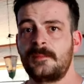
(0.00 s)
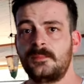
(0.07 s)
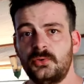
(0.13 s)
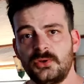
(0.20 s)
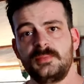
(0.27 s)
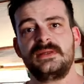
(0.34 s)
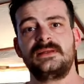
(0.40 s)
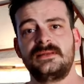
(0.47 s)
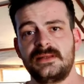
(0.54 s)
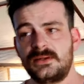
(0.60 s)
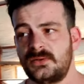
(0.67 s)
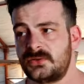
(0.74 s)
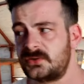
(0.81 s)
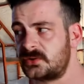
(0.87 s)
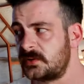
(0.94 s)
Bunu bir yılda gördük.
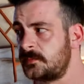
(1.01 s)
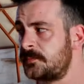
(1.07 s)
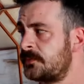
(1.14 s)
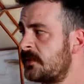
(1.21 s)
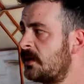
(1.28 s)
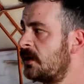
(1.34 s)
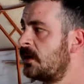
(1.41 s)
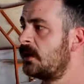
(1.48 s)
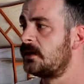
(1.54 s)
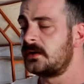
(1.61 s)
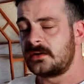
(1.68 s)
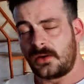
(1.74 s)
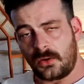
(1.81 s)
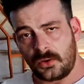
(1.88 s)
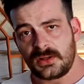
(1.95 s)
Çadırda hayvan
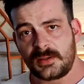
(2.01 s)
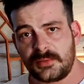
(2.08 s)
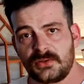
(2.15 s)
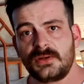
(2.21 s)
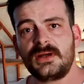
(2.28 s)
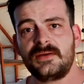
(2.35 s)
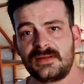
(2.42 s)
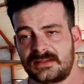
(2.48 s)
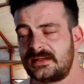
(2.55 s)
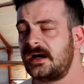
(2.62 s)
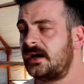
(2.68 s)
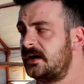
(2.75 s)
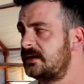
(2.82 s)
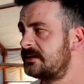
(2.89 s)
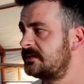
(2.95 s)
yetişiyor. Olabiliyor. Evet
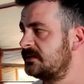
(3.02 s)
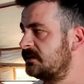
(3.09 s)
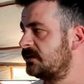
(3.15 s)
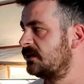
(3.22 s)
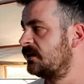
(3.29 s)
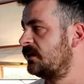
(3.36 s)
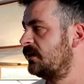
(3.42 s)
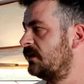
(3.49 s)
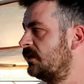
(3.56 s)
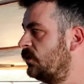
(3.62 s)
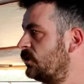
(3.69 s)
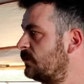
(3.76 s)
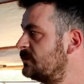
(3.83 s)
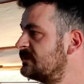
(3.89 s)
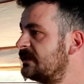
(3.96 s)
gayet iyi. Tamam.
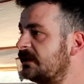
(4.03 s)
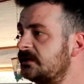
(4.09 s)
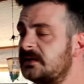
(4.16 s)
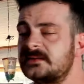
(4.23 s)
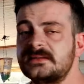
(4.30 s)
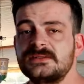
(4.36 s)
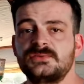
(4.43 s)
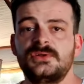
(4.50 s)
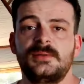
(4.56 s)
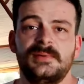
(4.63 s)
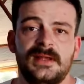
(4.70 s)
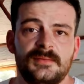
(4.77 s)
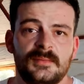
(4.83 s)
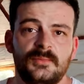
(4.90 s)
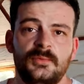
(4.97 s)
Önümüzdeki yıllarda nasıl
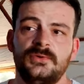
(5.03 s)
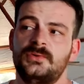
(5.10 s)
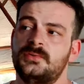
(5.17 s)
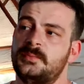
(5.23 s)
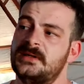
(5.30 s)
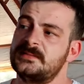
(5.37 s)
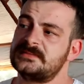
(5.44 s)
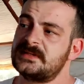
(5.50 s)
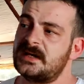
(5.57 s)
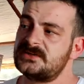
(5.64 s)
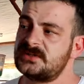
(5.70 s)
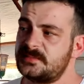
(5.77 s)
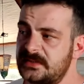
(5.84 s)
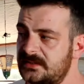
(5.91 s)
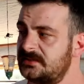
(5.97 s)
olabilemem? Bu benim
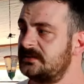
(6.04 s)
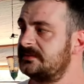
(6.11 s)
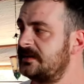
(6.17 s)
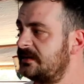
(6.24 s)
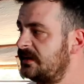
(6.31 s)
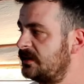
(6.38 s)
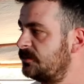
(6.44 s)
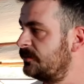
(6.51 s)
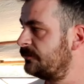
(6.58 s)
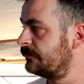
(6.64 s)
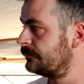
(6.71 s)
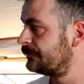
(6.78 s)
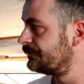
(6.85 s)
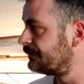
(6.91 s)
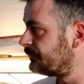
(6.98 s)
sadece bir yıllık deneyimim.
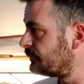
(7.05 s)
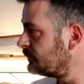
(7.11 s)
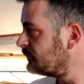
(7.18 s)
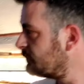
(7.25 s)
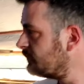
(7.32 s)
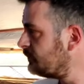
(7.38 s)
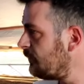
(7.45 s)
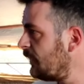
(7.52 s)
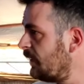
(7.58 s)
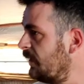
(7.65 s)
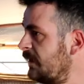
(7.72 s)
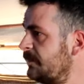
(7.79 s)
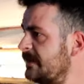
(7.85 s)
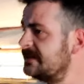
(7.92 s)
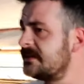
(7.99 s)
Hı hı.
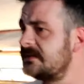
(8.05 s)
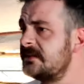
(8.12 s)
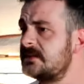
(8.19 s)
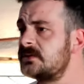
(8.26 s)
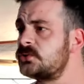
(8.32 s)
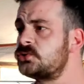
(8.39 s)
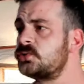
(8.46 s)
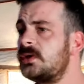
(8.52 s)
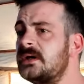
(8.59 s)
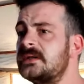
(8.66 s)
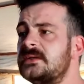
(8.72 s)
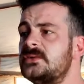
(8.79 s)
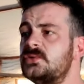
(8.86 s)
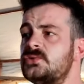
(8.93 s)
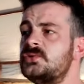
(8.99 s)
Ee, biz hani şu
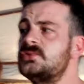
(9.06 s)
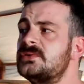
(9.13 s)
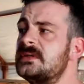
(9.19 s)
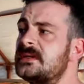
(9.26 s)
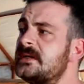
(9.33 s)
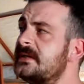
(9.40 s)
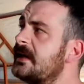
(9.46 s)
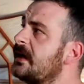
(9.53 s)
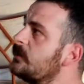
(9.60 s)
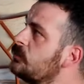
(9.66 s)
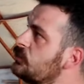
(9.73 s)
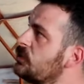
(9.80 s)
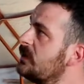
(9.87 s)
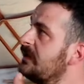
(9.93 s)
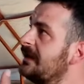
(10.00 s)
anki düşüncelerimizde yani
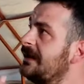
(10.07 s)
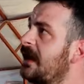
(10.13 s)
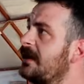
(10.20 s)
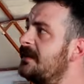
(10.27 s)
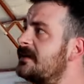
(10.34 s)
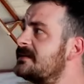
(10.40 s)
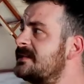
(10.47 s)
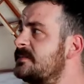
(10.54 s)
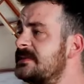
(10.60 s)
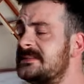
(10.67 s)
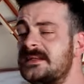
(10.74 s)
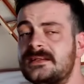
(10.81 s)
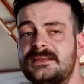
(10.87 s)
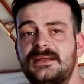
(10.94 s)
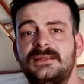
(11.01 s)
bu şekilde ilerlerse biz
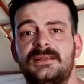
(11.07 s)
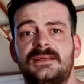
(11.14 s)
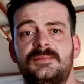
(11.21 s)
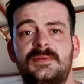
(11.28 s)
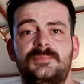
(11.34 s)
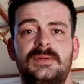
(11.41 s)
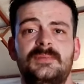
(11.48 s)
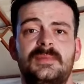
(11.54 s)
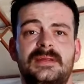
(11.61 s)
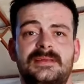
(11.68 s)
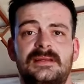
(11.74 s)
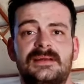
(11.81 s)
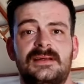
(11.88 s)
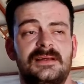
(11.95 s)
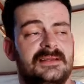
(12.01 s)
zaten e, bir bin
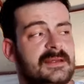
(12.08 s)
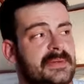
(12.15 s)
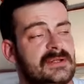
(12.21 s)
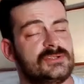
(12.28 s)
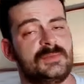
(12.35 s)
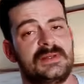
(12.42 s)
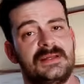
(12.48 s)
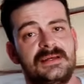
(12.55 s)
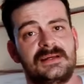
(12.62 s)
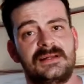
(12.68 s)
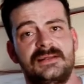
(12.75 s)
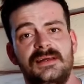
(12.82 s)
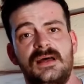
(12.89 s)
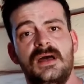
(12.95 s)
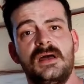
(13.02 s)
metrekare ya da 500
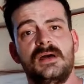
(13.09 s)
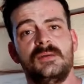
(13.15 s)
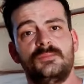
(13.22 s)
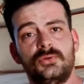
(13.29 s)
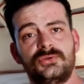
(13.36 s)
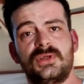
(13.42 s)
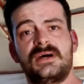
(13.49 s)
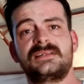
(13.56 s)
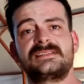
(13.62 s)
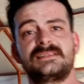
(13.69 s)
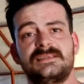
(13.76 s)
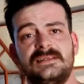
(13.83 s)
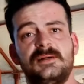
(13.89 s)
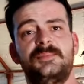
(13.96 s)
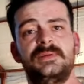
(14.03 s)
metrekarede Allah bu izin tarz verirse
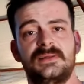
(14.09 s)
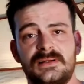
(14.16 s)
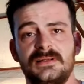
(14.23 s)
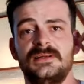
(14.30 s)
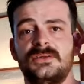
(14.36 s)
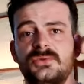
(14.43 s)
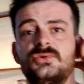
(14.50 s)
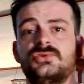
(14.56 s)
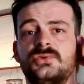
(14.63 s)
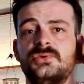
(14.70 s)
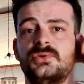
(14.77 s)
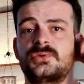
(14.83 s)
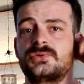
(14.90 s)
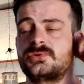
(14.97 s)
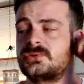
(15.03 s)
yerimiz de var.
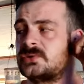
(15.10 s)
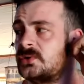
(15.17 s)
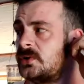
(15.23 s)
düşünüyoruz.